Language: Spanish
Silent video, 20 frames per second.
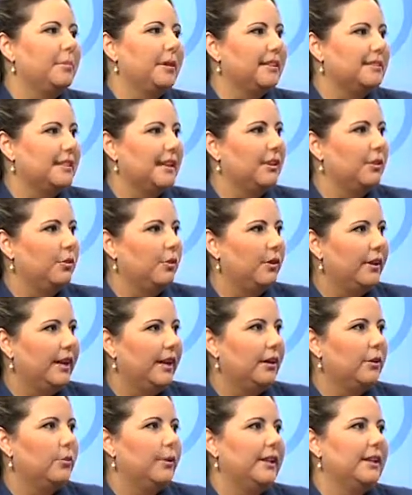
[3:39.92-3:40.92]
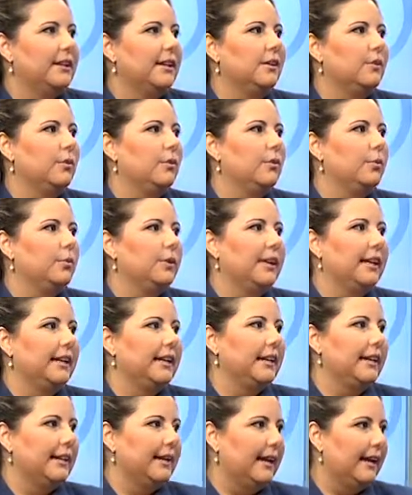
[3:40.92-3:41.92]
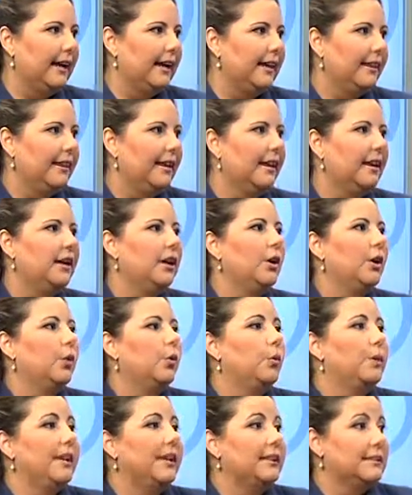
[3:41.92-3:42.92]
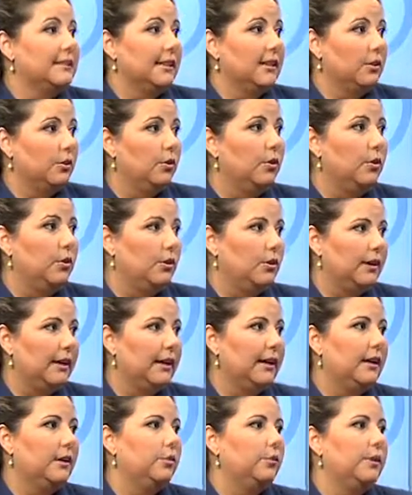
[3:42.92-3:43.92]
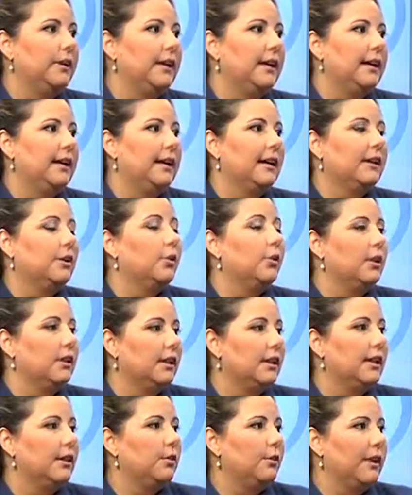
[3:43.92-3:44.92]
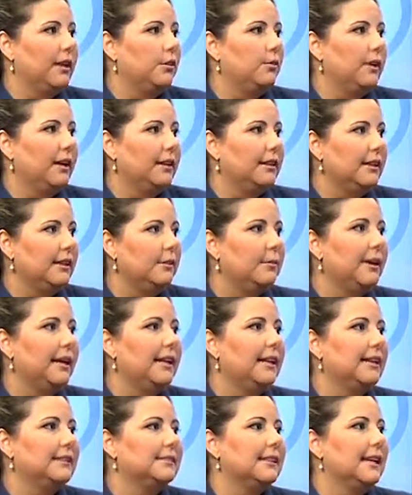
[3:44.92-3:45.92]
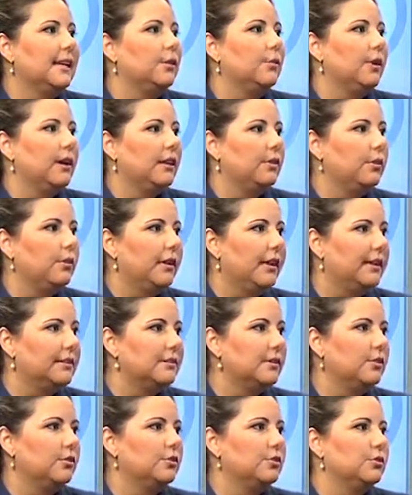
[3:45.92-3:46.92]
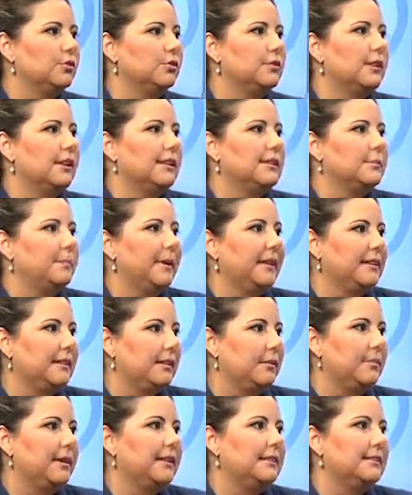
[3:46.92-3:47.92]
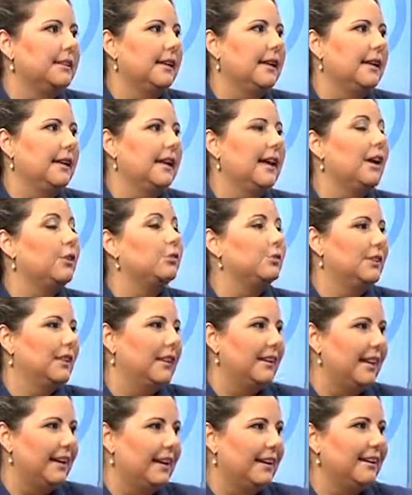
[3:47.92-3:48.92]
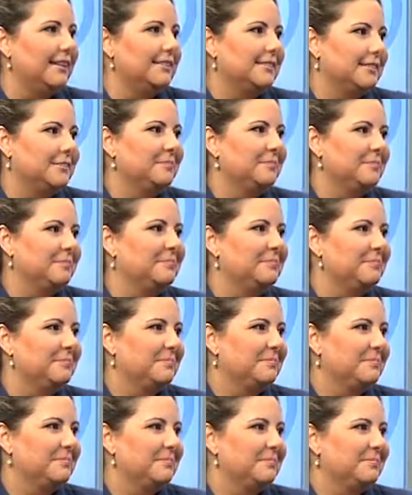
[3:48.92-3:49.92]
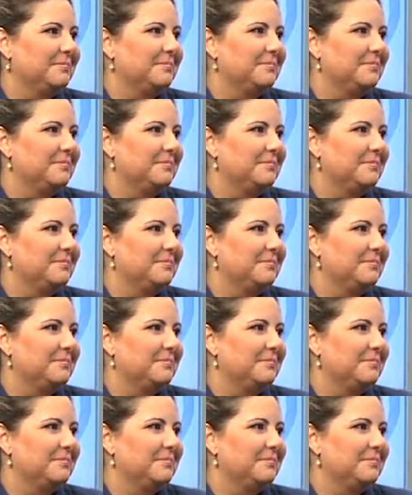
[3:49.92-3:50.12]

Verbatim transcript: prestadora cuenta con una encargada, una psicóloga, una coordinadora educativa y las educadoras con sus respectivas eh, auxiliares. ¿Qué,